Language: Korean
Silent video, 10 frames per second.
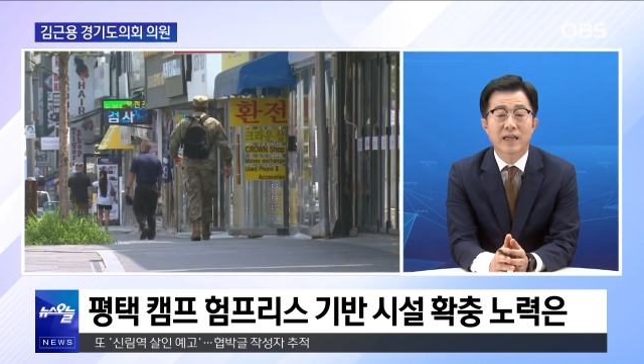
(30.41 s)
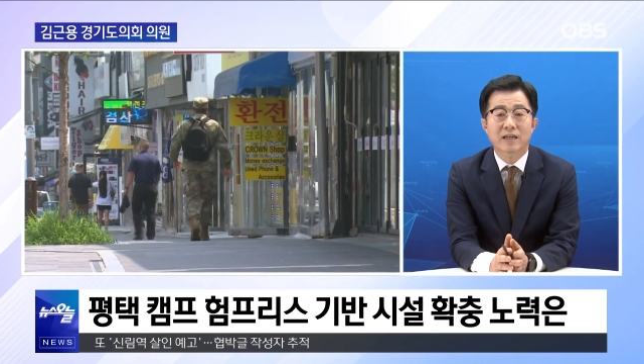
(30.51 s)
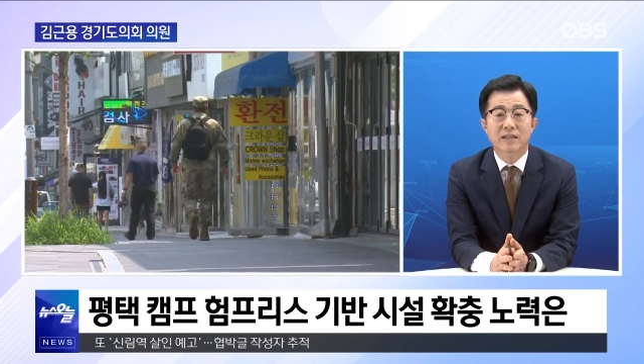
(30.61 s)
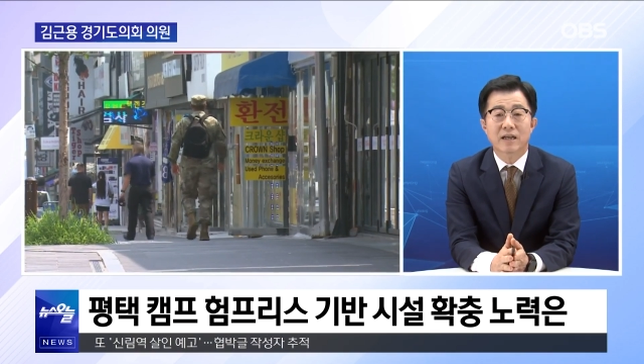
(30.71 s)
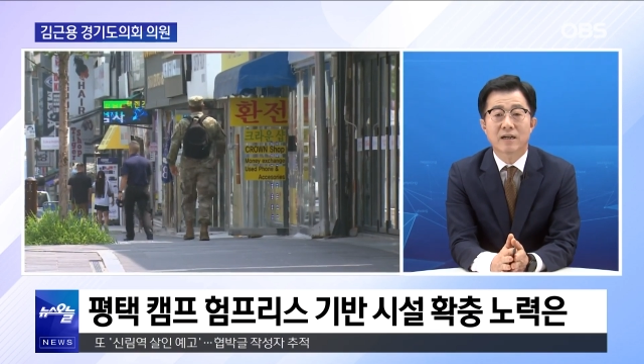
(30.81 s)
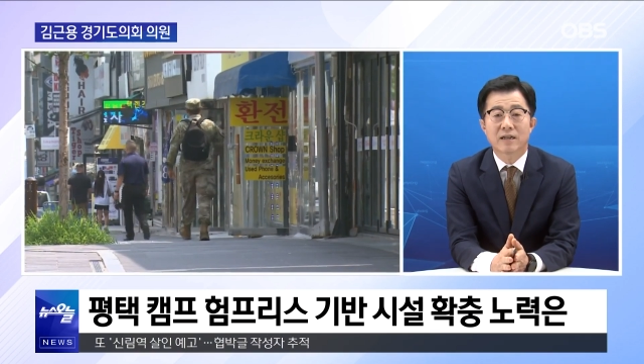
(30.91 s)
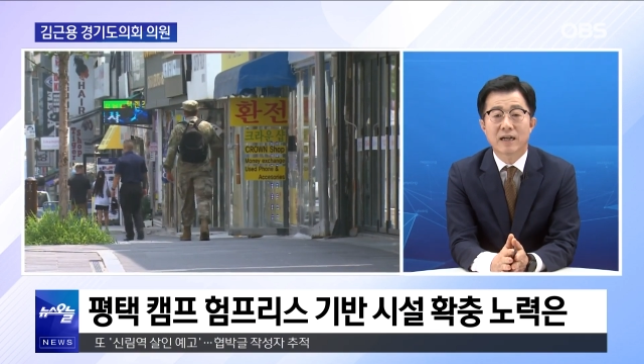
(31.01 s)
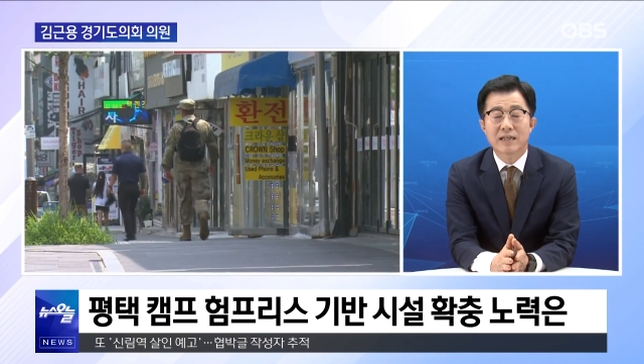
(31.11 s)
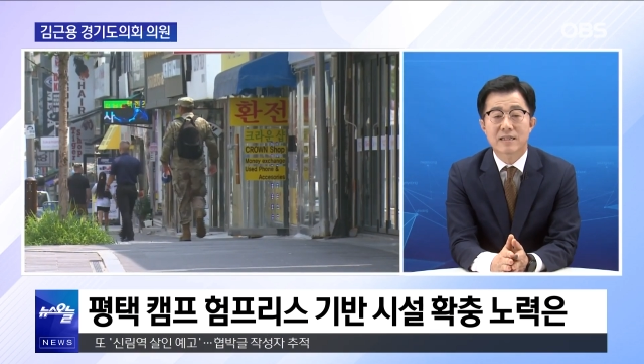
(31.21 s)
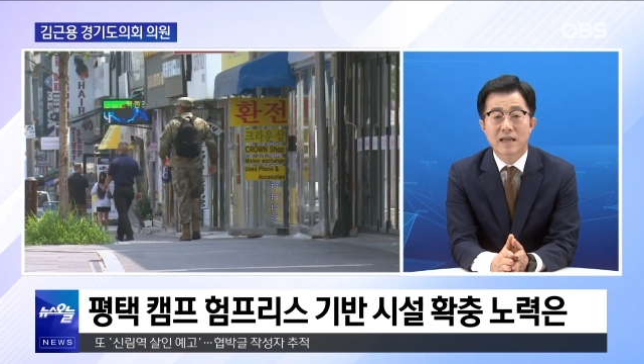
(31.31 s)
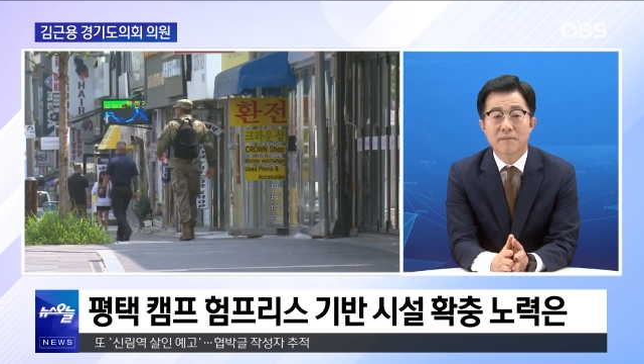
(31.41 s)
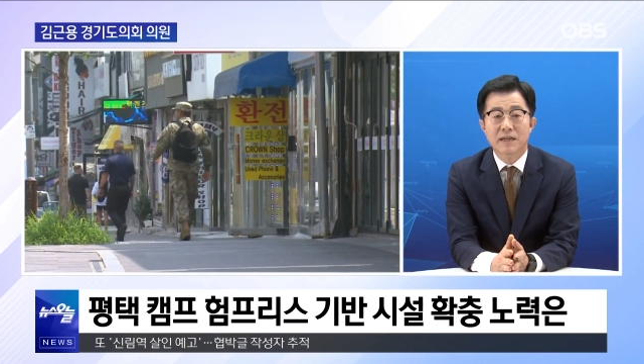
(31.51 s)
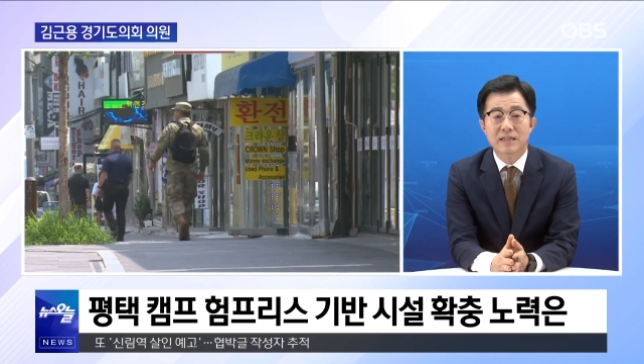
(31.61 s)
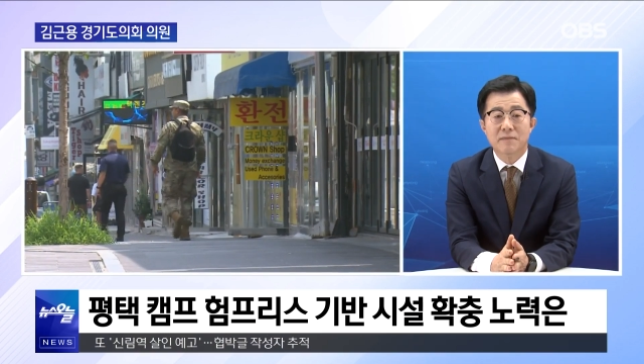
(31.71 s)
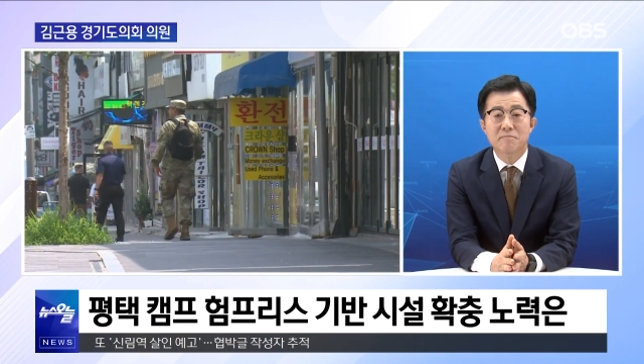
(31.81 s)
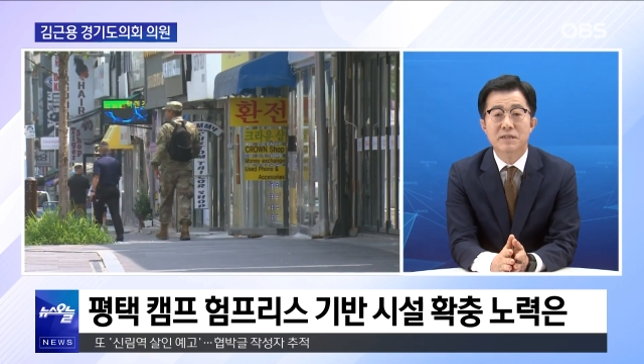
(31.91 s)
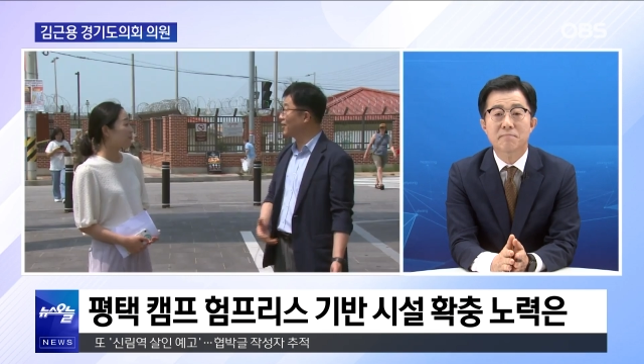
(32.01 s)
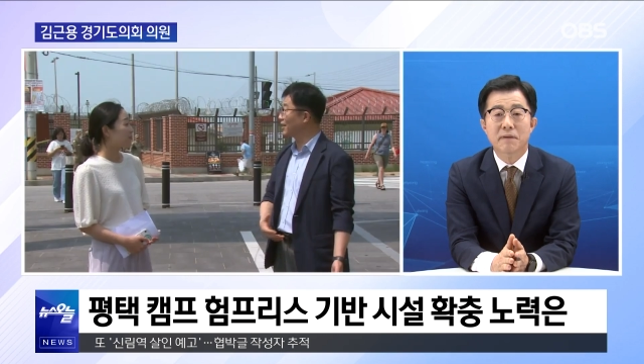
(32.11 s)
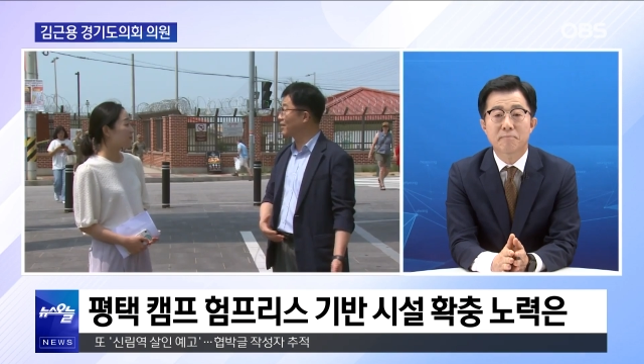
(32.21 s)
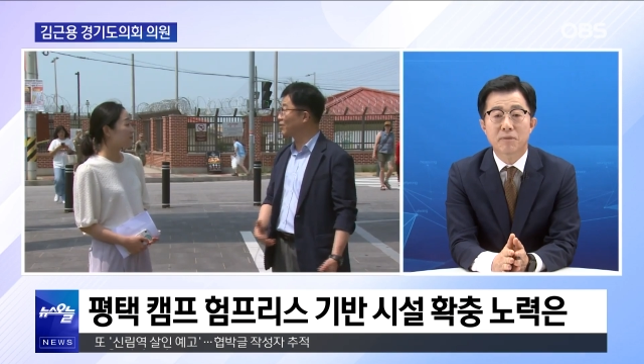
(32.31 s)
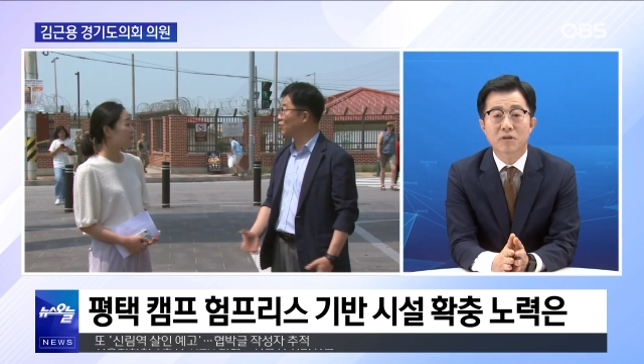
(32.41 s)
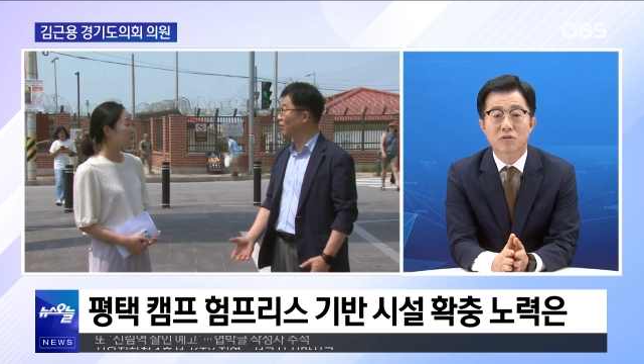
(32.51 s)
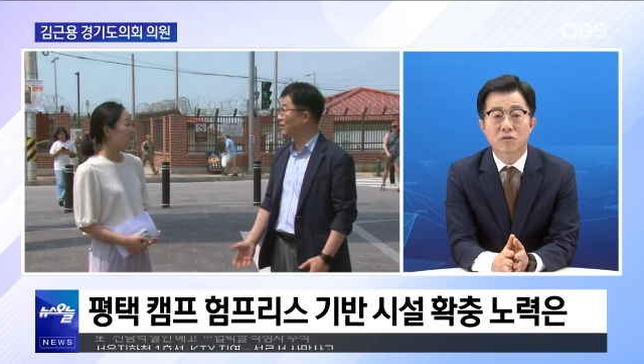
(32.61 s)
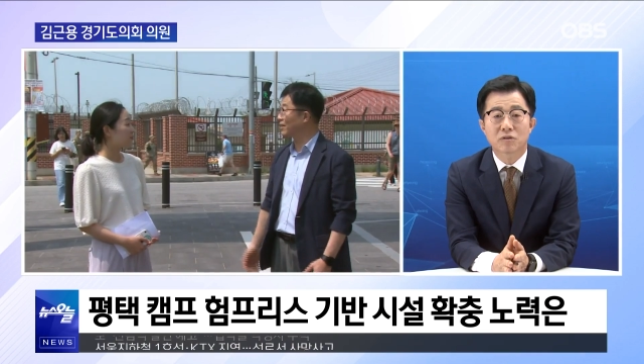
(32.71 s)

약한 어, 430만 평